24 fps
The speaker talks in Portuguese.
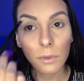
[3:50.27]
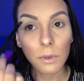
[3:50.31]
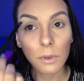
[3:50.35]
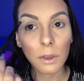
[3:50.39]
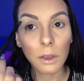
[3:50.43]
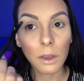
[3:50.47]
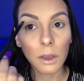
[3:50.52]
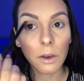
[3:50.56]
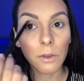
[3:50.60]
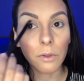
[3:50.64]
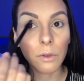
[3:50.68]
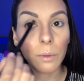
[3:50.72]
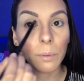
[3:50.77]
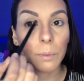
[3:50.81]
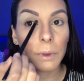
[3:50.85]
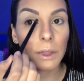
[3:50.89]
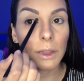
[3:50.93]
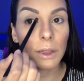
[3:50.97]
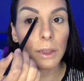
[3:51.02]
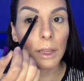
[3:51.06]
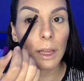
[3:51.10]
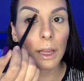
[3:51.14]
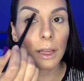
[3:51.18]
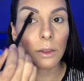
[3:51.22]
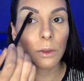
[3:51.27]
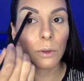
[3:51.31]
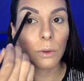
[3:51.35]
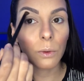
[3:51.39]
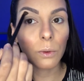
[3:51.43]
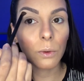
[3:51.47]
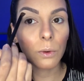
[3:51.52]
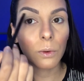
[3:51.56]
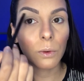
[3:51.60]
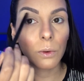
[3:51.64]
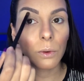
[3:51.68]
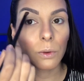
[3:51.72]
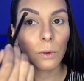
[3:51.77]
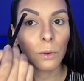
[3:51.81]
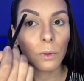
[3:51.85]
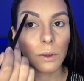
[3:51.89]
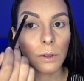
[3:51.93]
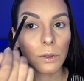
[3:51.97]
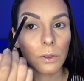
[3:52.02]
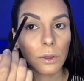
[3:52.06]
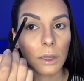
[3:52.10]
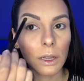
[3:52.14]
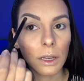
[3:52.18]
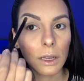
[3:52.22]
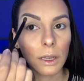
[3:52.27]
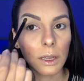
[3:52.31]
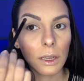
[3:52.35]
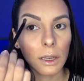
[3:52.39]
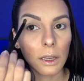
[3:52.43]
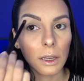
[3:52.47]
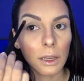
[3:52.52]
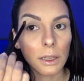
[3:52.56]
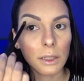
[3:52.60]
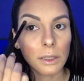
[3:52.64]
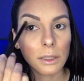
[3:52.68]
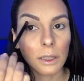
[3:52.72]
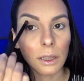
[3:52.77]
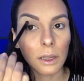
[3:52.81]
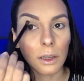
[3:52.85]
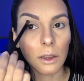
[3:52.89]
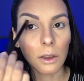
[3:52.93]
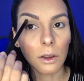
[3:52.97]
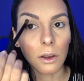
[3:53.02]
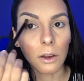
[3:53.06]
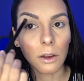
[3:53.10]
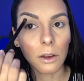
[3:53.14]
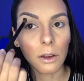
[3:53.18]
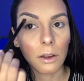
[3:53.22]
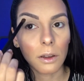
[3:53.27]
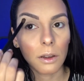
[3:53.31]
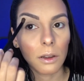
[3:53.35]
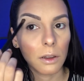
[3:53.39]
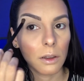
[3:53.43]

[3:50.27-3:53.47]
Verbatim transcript: E eu vou pintar tudo isso daqui, assim, ó